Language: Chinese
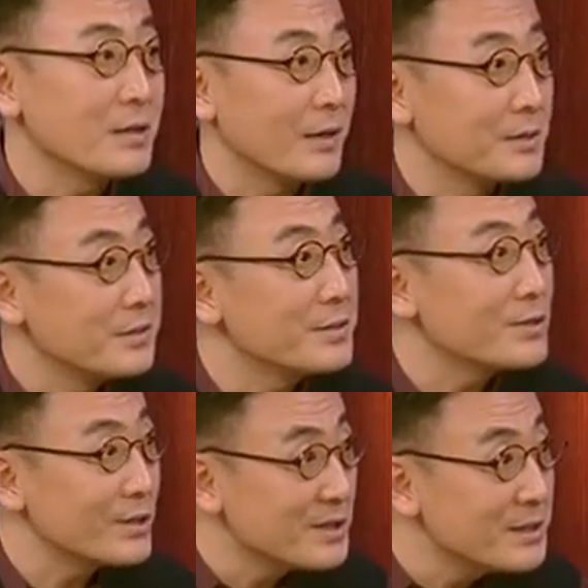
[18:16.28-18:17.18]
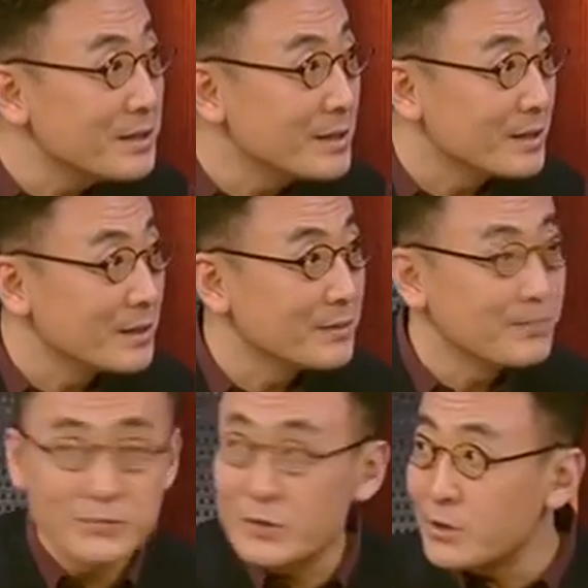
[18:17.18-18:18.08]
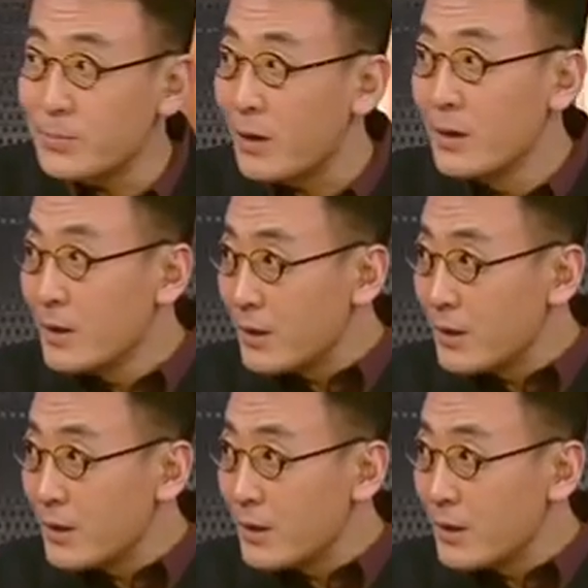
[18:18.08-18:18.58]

啊人的这个心理。嗯。你知道吗？